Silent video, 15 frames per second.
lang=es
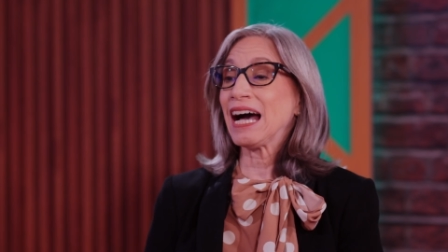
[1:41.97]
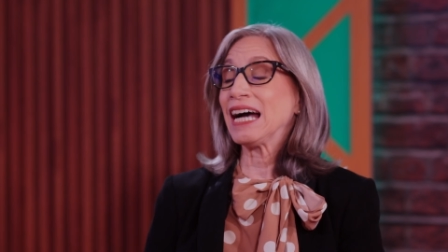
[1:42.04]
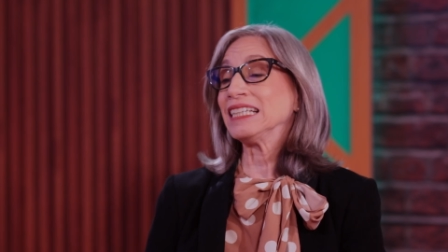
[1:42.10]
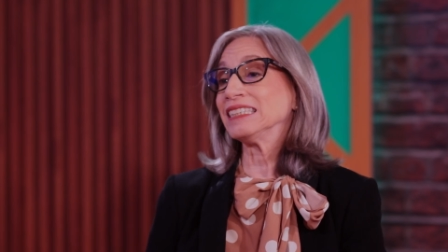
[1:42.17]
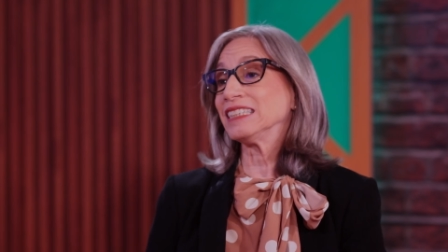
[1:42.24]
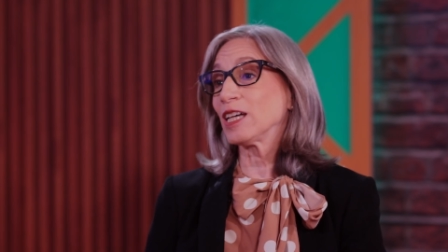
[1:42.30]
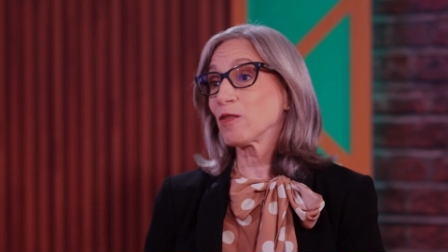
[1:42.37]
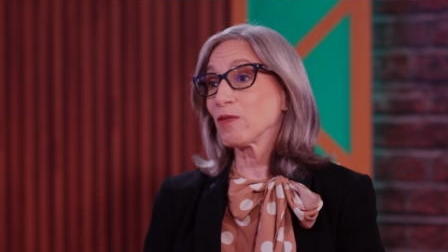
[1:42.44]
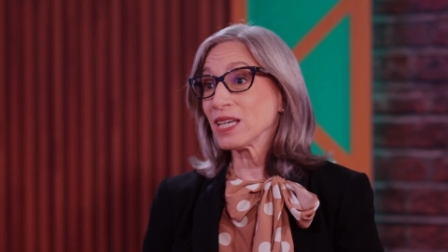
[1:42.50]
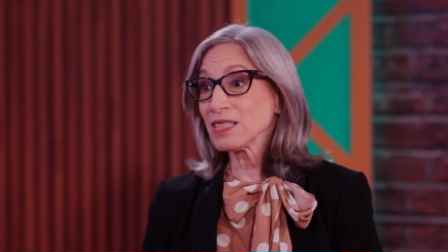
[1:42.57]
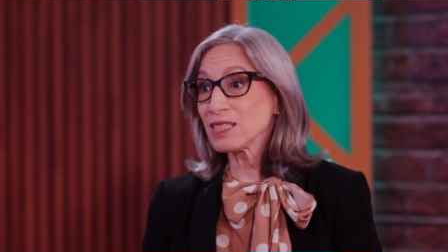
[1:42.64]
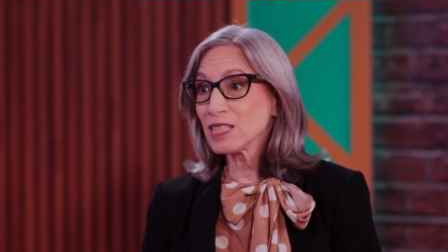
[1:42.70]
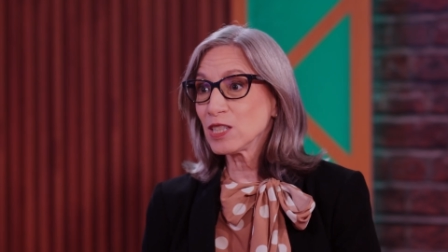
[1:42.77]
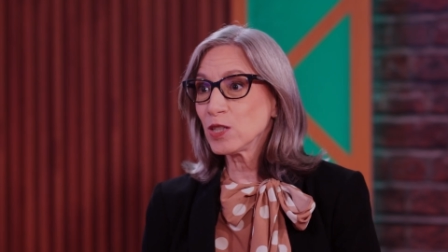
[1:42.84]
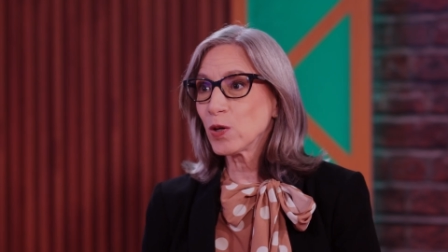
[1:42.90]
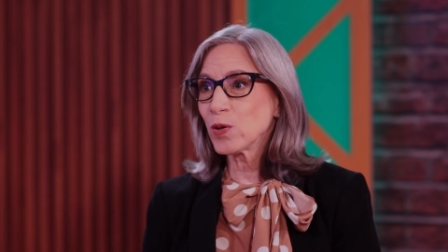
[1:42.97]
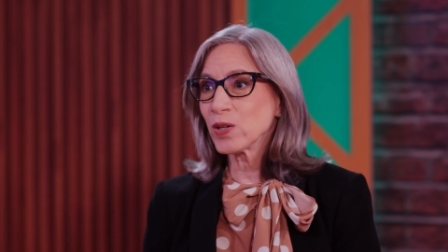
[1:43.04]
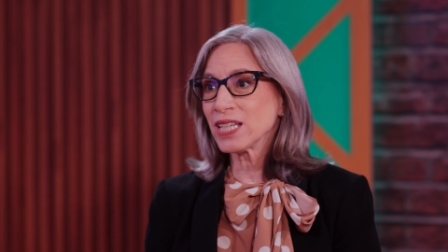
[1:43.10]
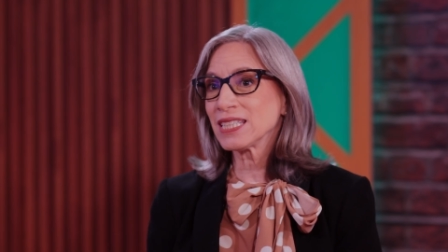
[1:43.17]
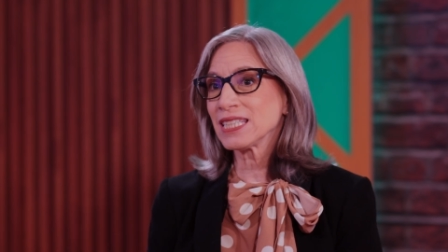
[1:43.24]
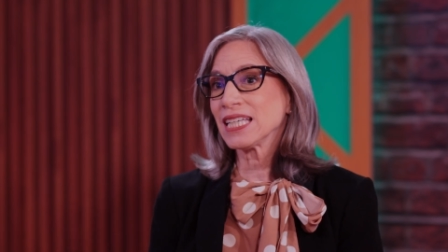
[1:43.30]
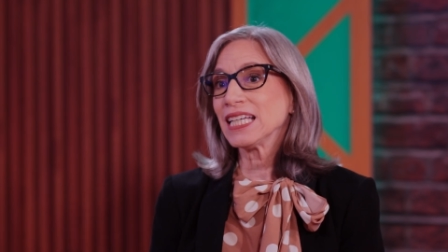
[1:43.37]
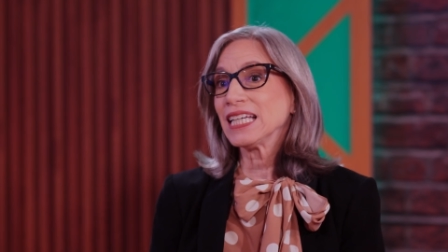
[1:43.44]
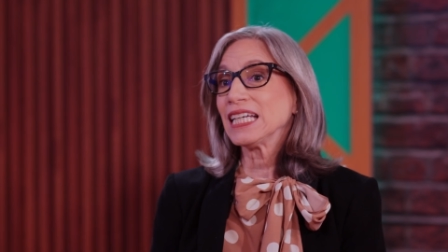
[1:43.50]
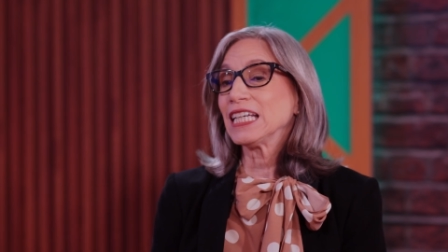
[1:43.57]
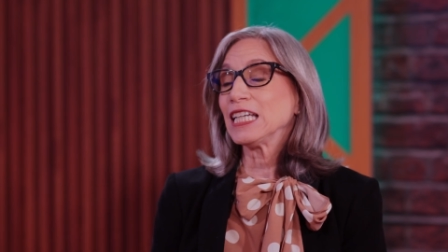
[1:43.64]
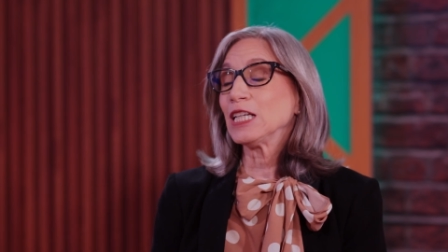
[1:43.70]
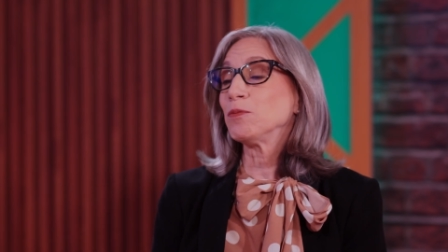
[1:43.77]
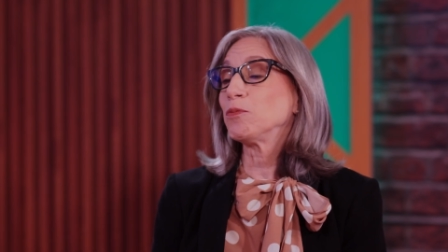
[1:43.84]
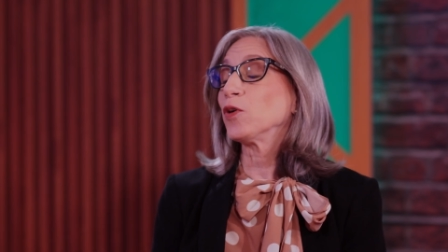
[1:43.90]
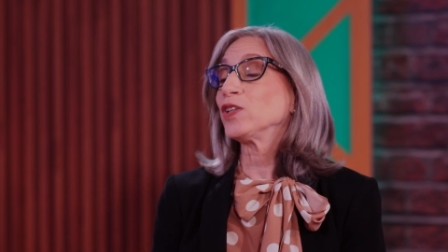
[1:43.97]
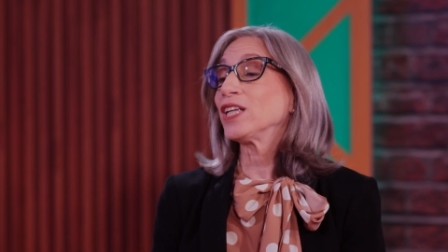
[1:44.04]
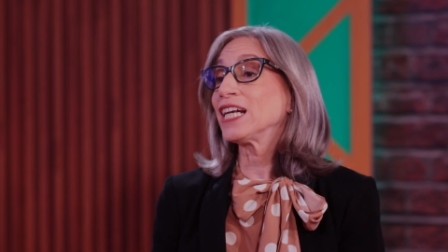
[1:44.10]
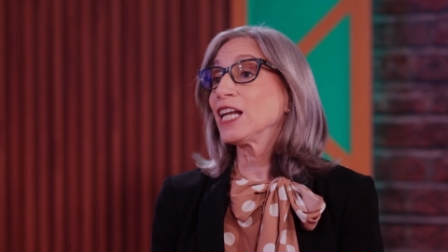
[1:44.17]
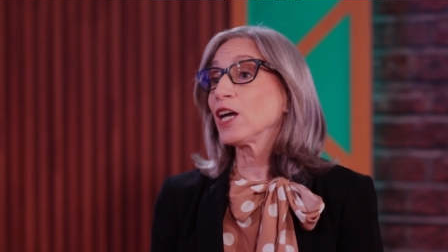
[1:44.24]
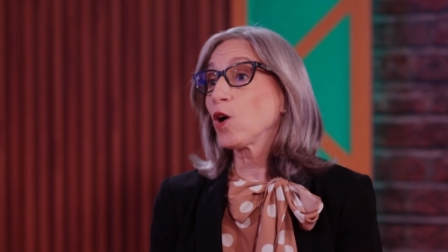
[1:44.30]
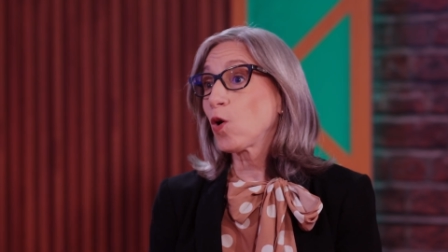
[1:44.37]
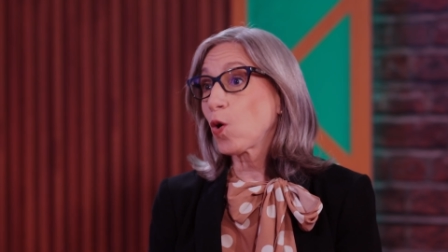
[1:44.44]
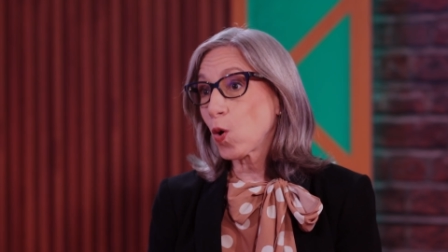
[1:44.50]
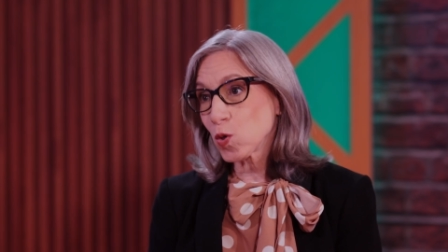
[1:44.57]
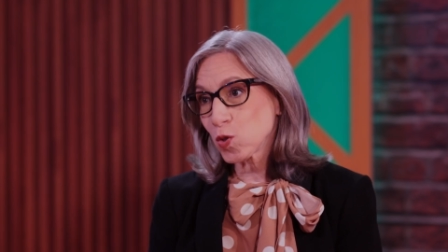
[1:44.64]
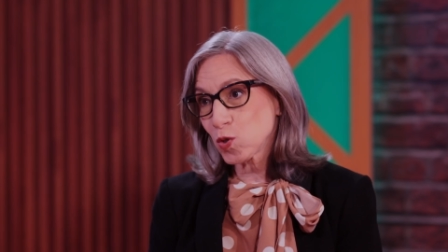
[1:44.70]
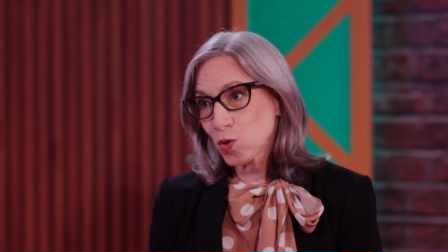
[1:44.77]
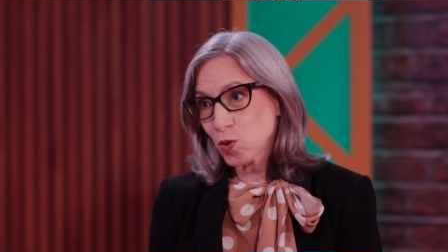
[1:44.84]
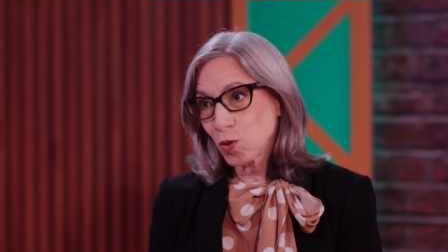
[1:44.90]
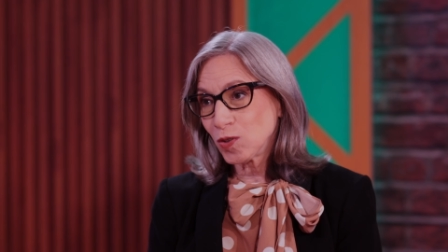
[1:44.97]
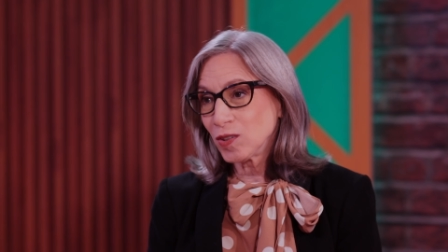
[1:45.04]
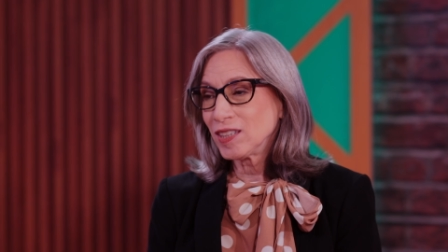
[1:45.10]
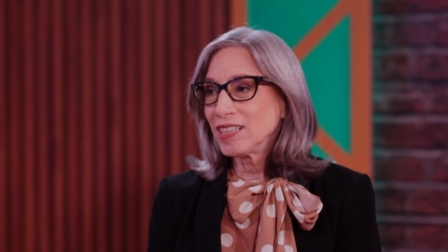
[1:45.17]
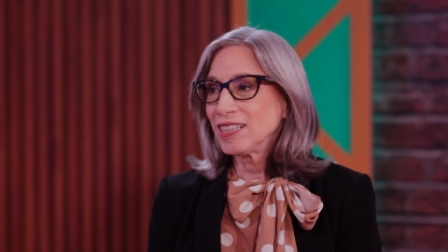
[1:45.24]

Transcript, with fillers: a intervenciones y ponerle costo.